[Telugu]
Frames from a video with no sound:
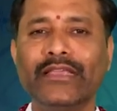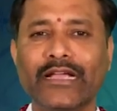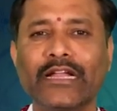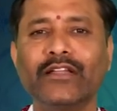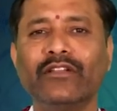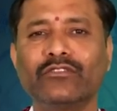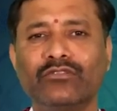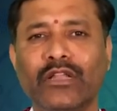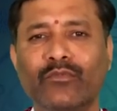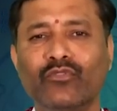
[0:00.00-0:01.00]
ఎక్కడికి
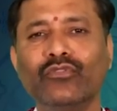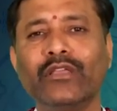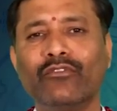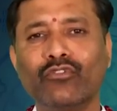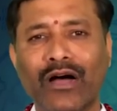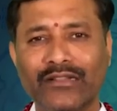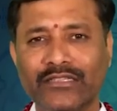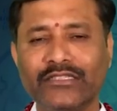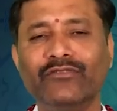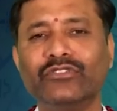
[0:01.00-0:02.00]
వెళ్తున్నాము ఎవరు
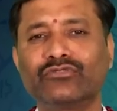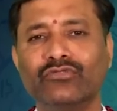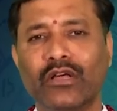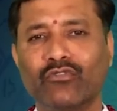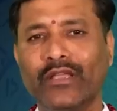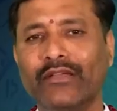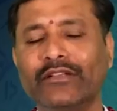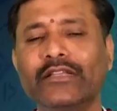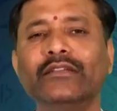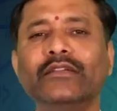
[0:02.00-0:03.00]
ఆతిథ్యం ఇస్తున్నారు
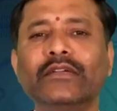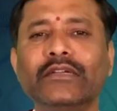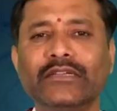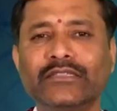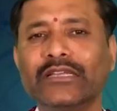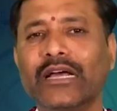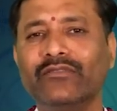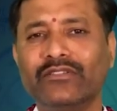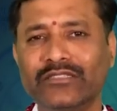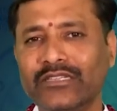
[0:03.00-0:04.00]
ఏమిటి
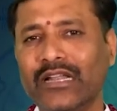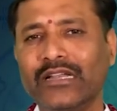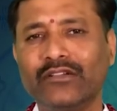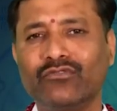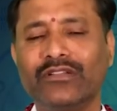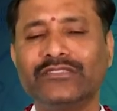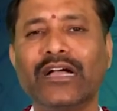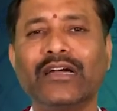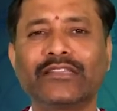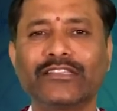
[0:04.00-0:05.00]
ఇత్యాది విషయాలన్నీ కూడా
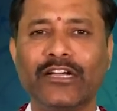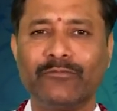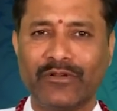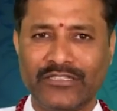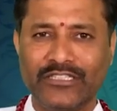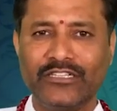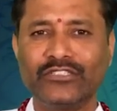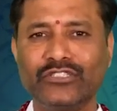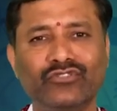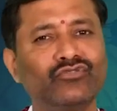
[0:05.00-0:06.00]
జాగ్రత్తగా
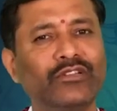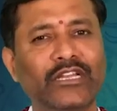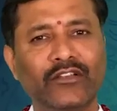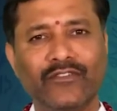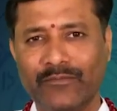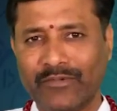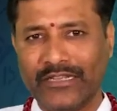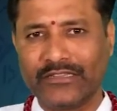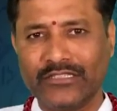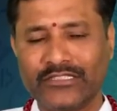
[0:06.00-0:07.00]
పరిశీలన చేసుకునేటటువంటి
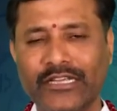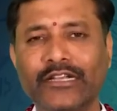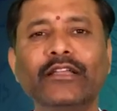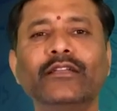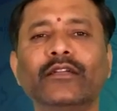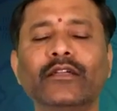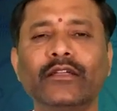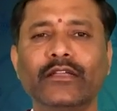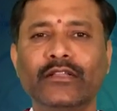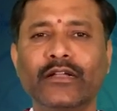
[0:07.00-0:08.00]
ప్రయత్నం చేయండి
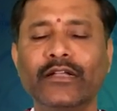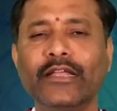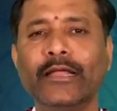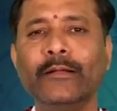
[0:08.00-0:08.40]
ఎందుకంటే